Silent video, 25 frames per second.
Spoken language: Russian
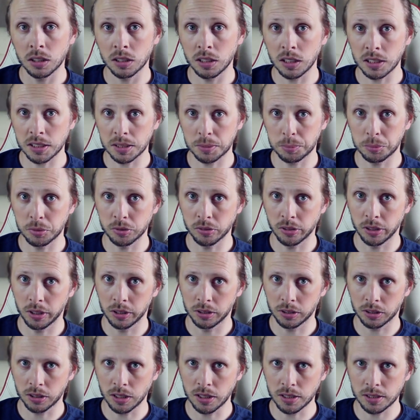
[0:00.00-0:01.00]
Тесты
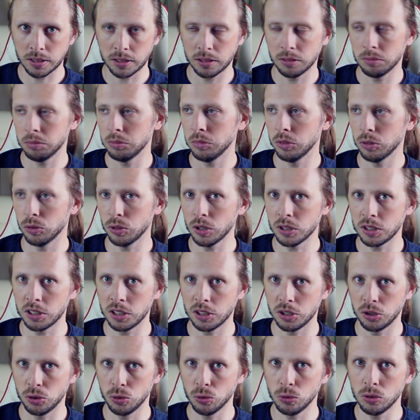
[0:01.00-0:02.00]
бывают разные. У нас
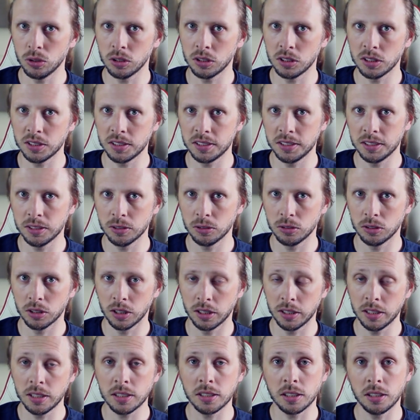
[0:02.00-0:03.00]
есть юнит-тестирование, а
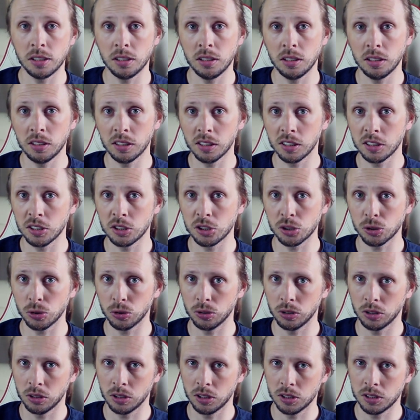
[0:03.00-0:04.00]
есть
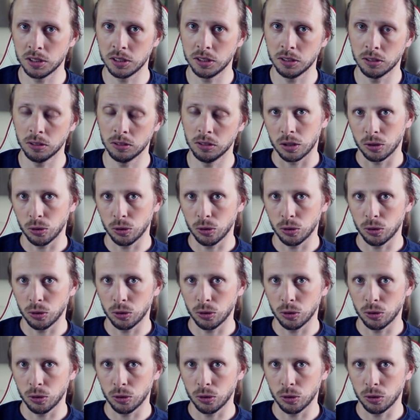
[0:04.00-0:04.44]
интеграционное тестирование.